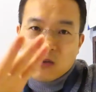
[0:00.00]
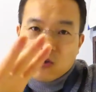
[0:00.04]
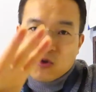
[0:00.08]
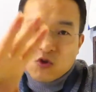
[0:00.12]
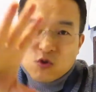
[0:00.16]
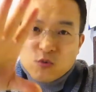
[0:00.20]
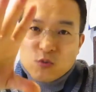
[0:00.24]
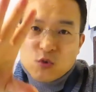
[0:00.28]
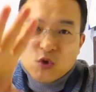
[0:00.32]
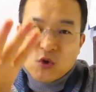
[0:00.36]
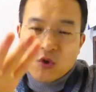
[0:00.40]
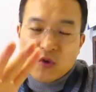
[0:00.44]

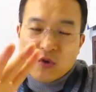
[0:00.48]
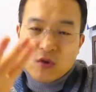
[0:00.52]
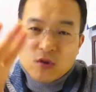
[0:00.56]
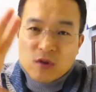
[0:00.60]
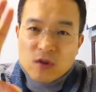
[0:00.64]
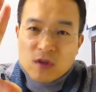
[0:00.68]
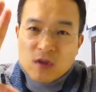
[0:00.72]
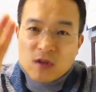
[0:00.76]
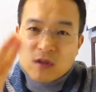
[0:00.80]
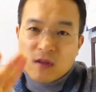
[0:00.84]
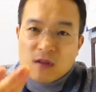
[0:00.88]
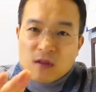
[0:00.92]

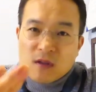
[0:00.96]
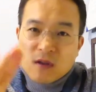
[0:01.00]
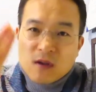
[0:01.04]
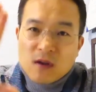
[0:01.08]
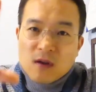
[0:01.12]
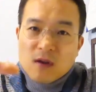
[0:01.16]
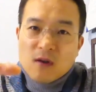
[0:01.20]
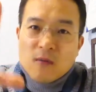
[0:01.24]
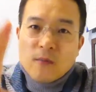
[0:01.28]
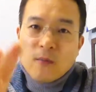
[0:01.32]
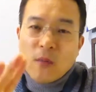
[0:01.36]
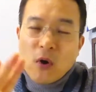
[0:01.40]
춤추는 듯
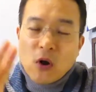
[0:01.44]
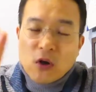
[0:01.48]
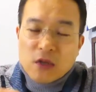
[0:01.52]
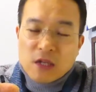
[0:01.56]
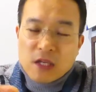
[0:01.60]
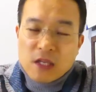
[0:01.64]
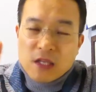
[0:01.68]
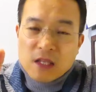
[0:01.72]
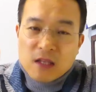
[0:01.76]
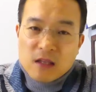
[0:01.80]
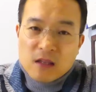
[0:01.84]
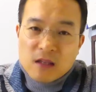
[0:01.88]

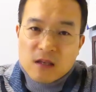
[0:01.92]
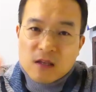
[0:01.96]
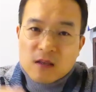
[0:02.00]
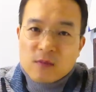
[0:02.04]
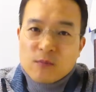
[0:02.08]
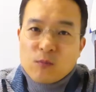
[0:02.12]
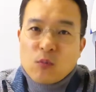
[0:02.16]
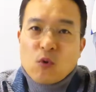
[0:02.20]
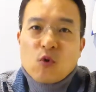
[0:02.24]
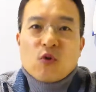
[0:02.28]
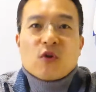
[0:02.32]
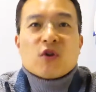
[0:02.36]
퍼지는
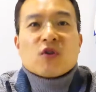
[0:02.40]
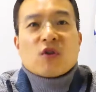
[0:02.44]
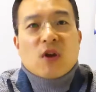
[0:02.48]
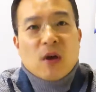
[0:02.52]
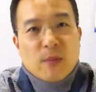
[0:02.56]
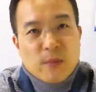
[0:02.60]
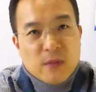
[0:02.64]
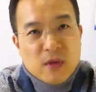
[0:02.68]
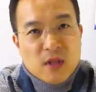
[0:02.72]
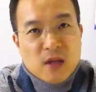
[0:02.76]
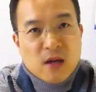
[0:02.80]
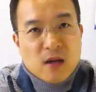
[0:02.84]
듯 보이기도
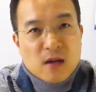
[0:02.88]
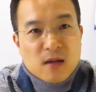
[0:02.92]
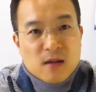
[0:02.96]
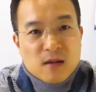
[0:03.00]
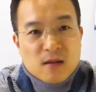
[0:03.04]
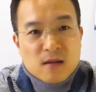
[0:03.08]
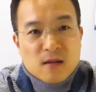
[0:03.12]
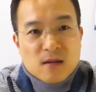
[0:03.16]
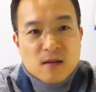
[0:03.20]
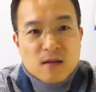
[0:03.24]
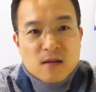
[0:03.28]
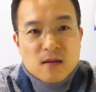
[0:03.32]
합니다.
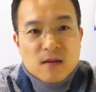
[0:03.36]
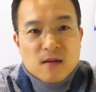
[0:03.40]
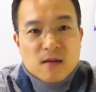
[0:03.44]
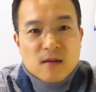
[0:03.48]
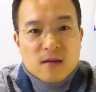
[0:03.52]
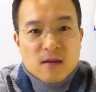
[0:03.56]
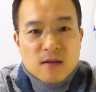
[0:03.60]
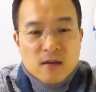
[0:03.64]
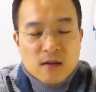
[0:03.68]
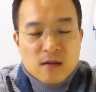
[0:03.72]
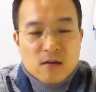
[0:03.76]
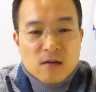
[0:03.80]

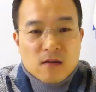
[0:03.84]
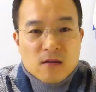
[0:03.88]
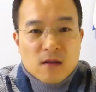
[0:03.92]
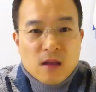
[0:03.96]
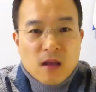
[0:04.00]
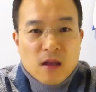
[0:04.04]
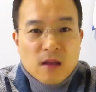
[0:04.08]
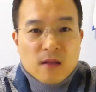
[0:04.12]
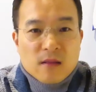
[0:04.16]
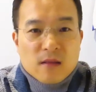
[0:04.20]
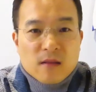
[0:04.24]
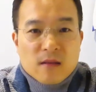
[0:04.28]
이럴
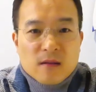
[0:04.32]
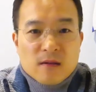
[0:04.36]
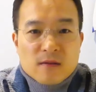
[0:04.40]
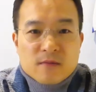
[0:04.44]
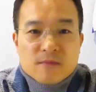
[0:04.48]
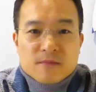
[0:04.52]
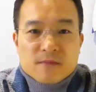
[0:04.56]
땐